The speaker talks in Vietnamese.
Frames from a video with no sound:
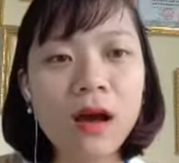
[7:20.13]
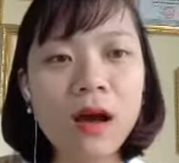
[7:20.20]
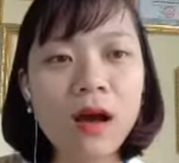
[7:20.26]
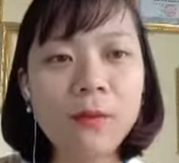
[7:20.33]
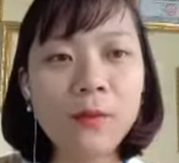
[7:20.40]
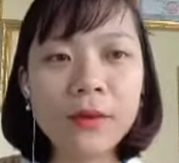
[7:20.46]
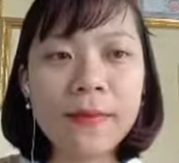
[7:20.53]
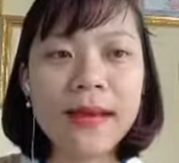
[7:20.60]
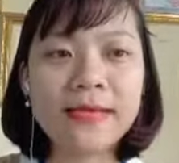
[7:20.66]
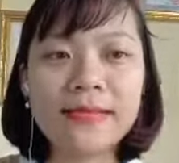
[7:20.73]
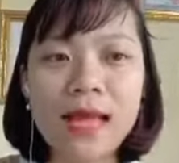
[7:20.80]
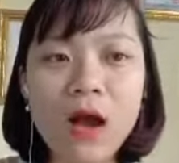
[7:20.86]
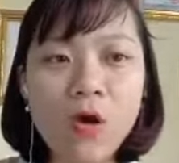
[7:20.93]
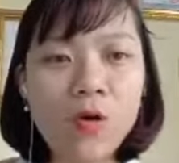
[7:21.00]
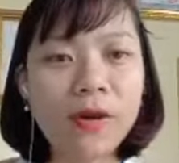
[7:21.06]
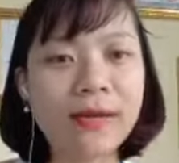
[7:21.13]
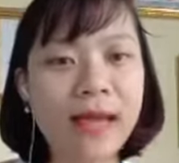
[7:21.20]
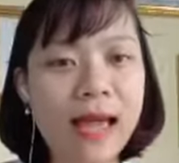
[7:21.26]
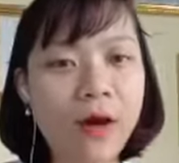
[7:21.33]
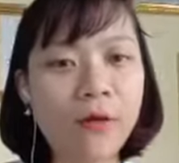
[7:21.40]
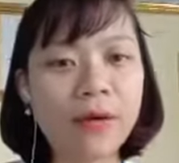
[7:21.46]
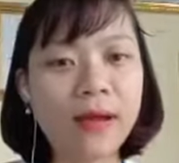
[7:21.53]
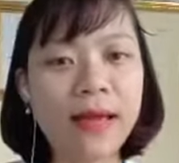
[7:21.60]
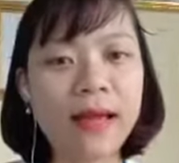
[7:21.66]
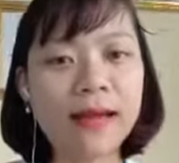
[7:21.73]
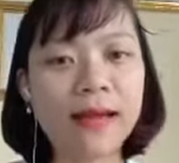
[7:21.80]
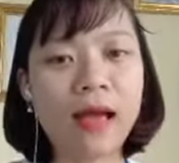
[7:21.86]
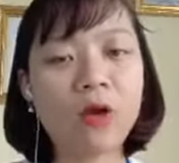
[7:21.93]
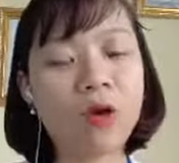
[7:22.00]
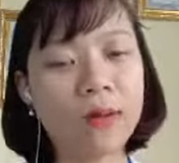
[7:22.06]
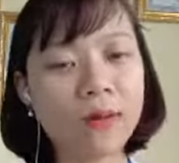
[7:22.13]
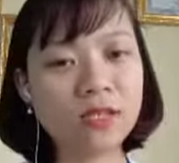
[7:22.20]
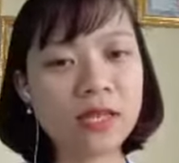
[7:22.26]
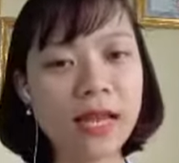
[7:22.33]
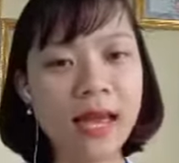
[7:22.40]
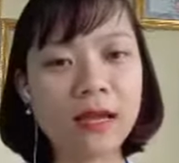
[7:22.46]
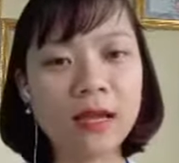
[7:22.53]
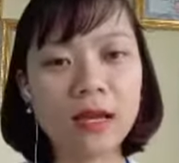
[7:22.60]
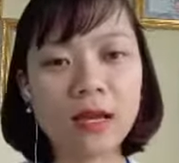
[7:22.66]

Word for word: một cái mạng xã hội nào, kể cả website,